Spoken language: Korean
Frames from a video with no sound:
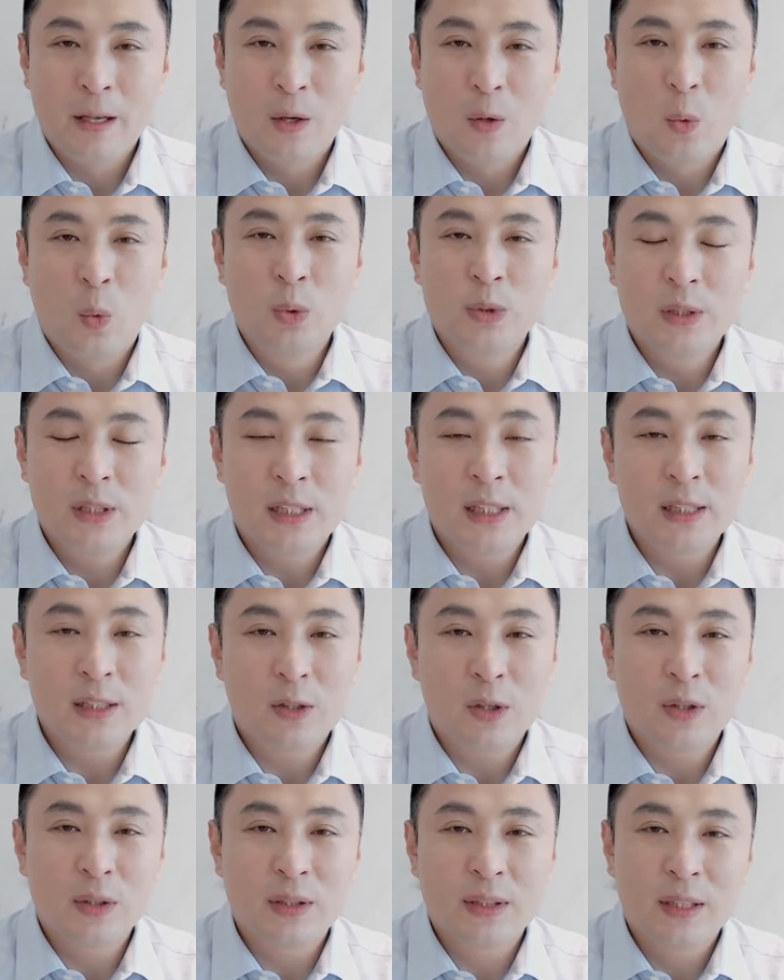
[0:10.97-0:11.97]
오늘
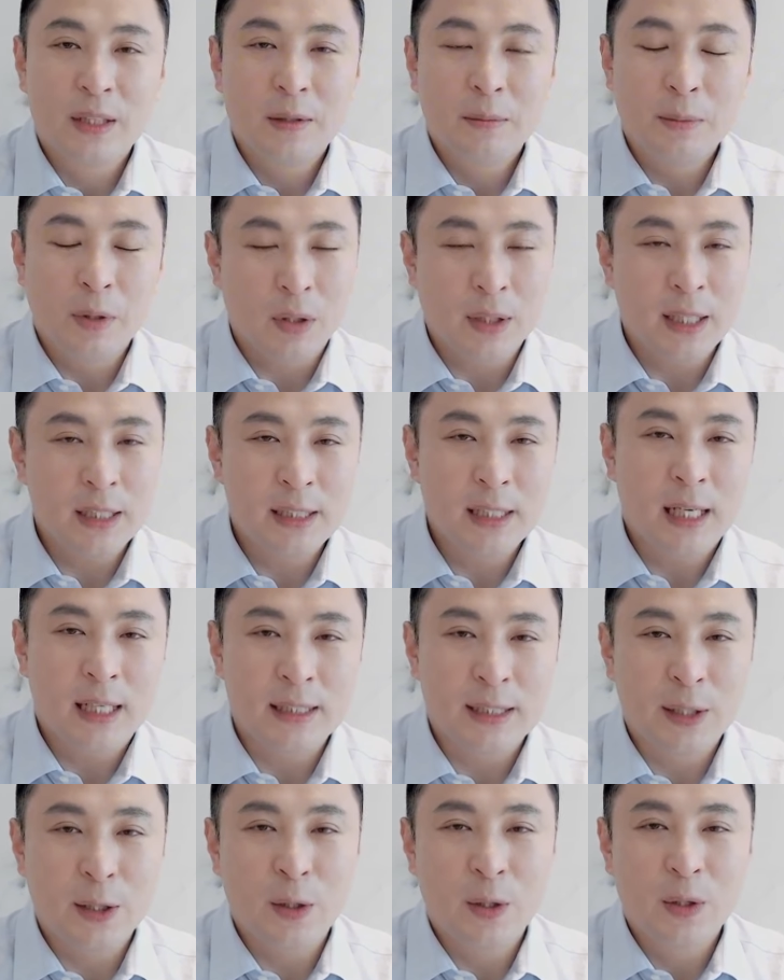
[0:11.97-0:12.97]
신권 몇 개지
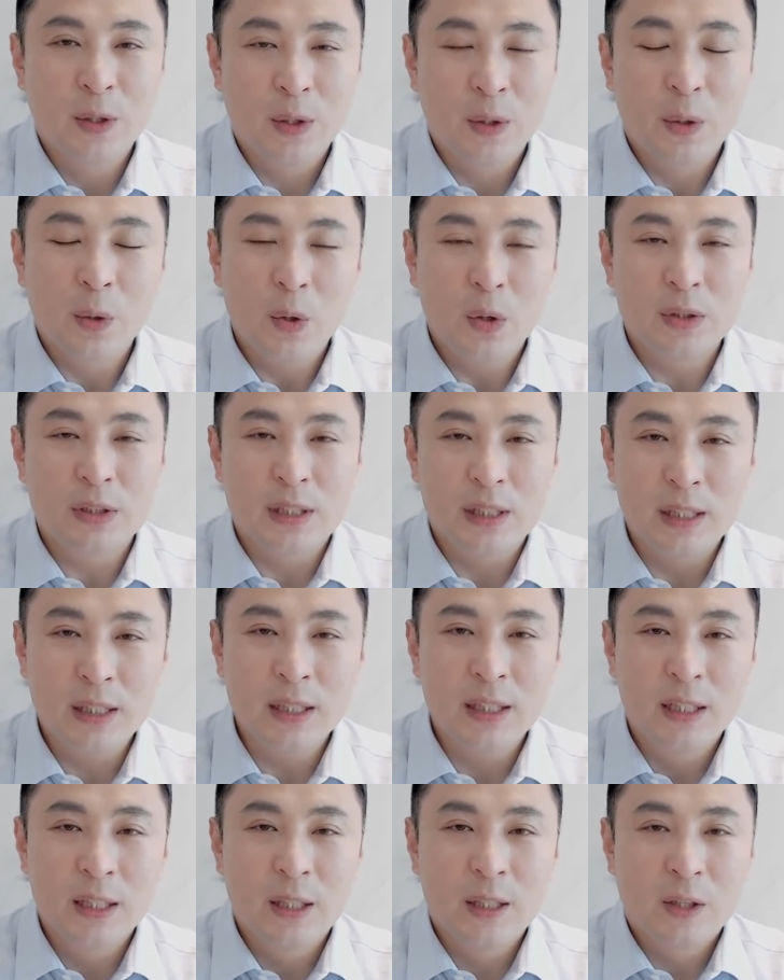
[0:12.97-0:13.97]
아세요?
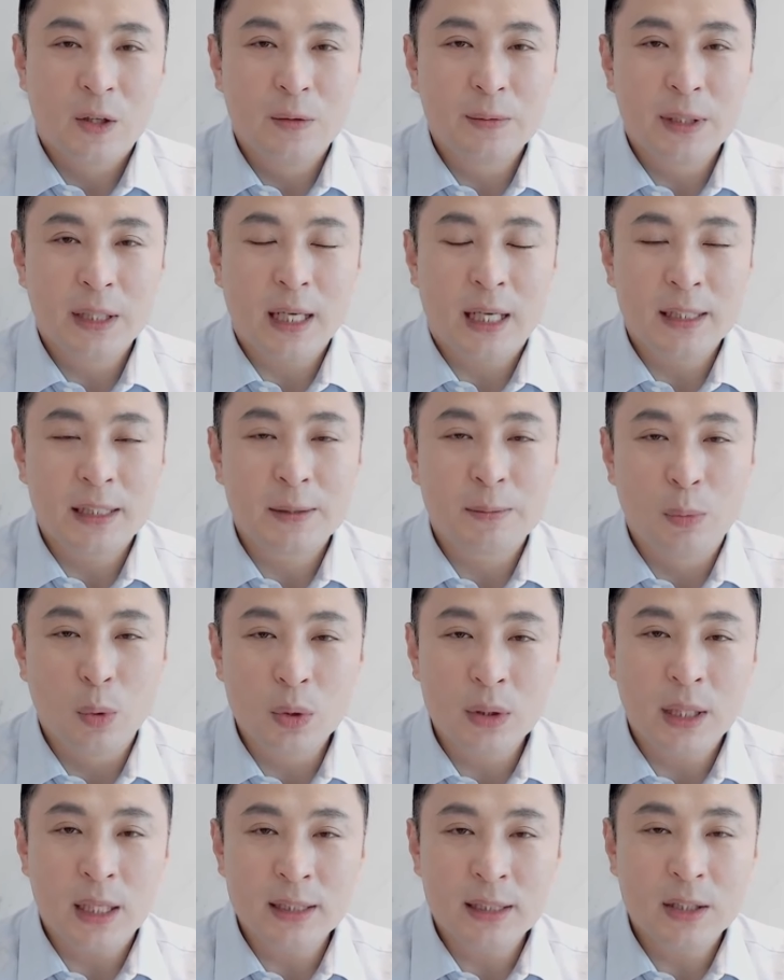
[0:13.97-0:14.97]
혹시 검색 아직
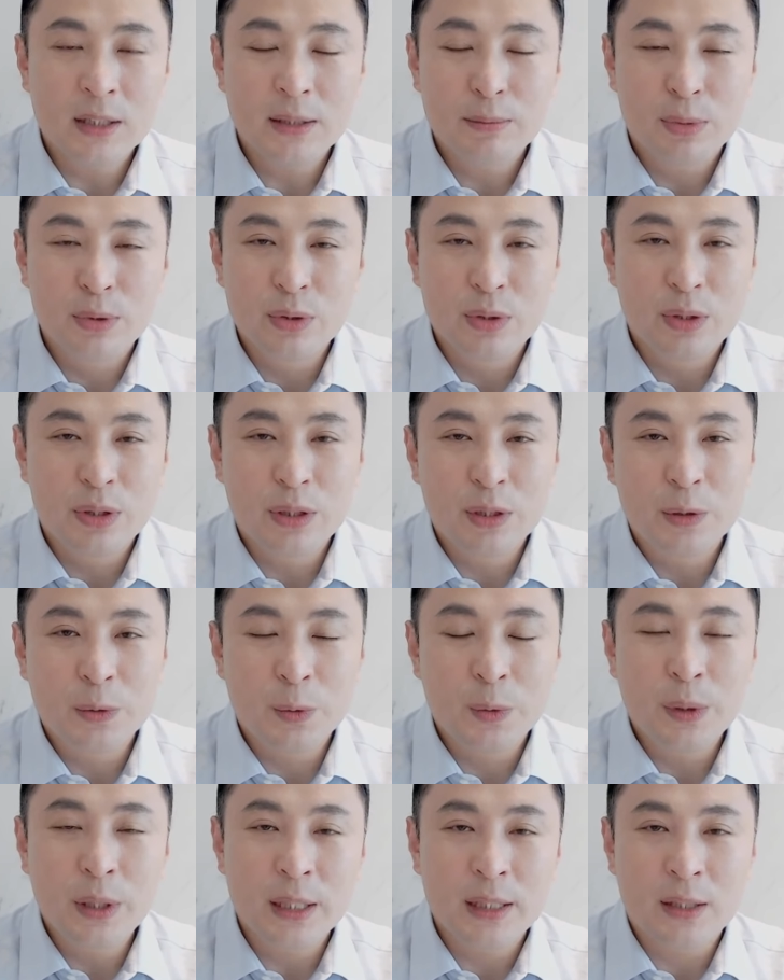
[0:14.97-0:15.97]
못하신 분들을
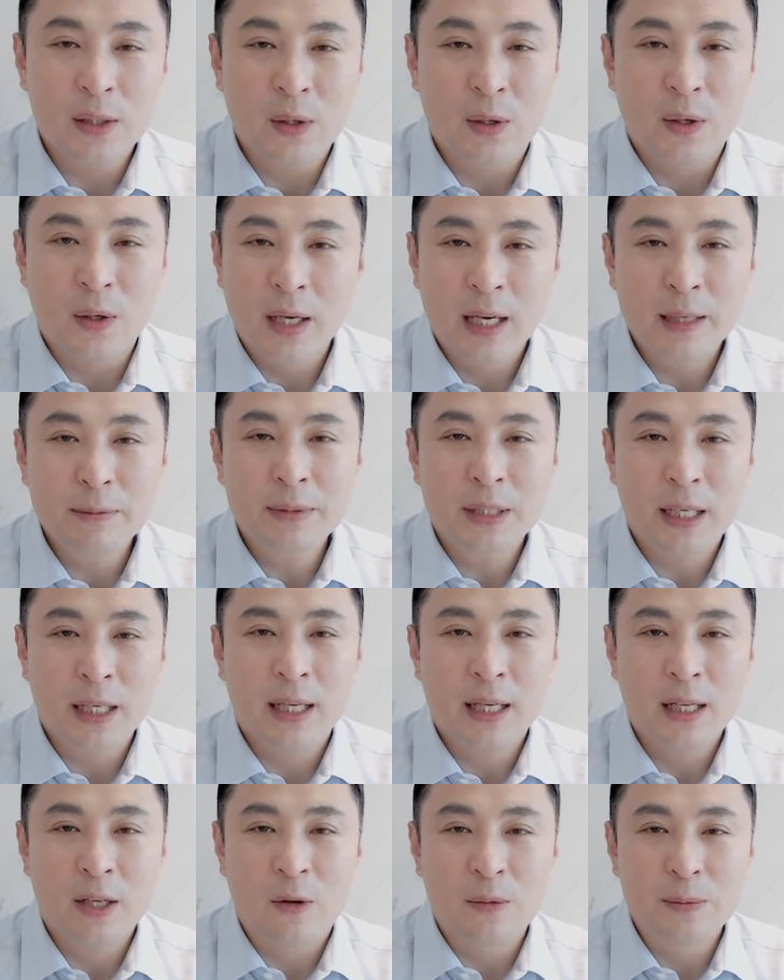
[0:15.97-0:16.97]
위해서
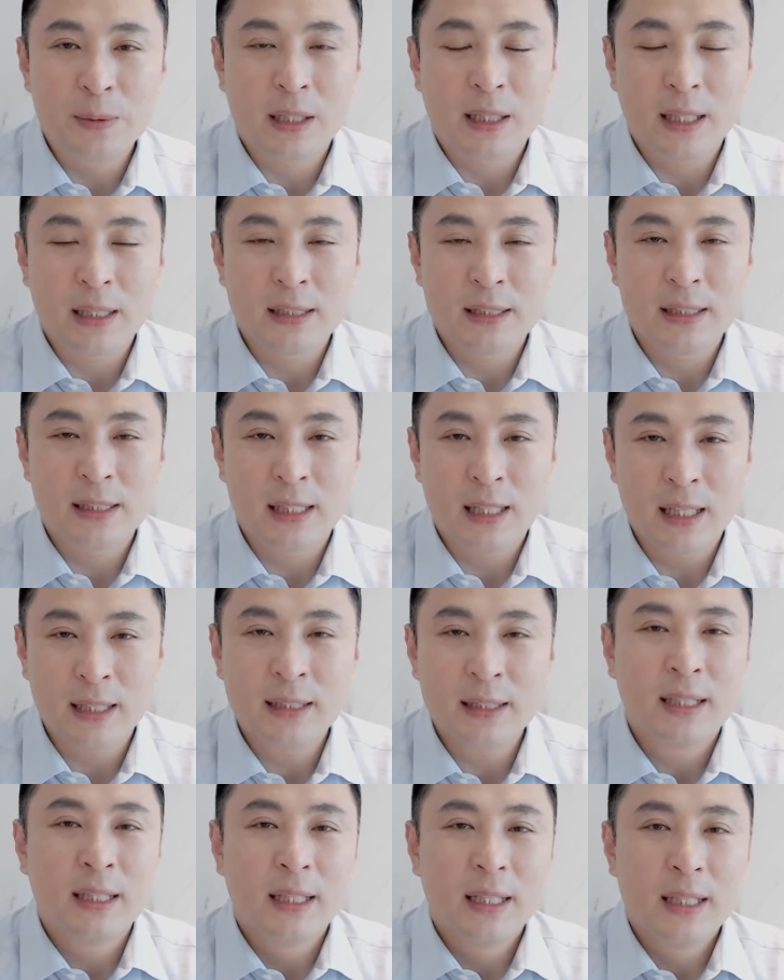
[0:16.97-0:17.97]
함께 검색하는
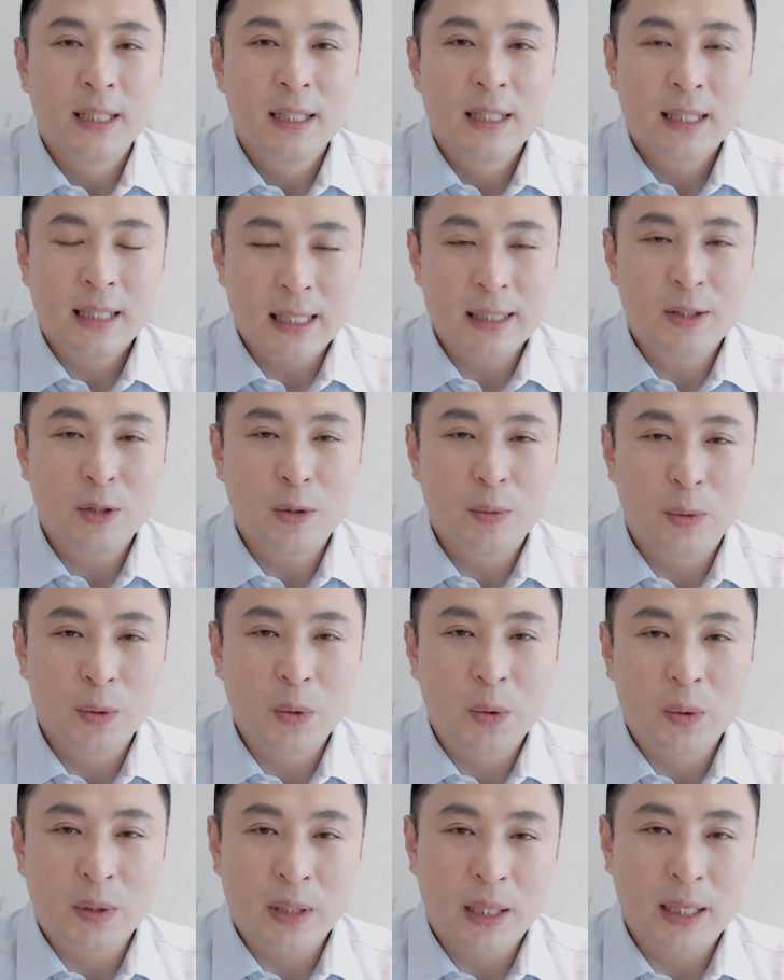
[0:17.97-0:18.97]
시간
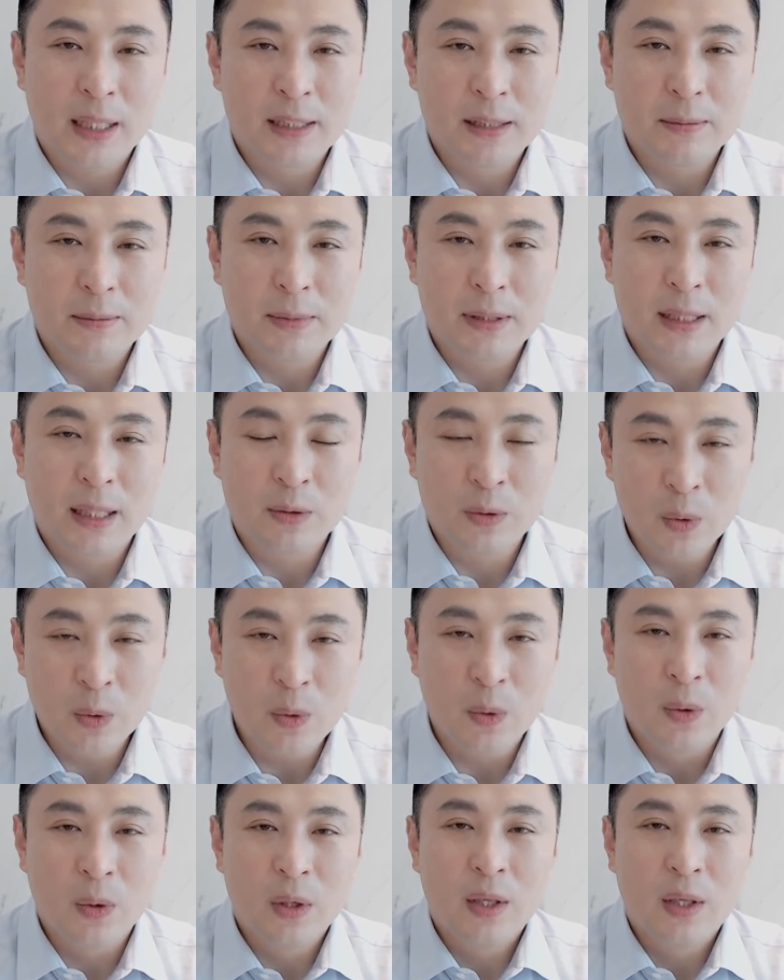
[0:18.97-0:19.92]
가져보도록 하겠습니다. 또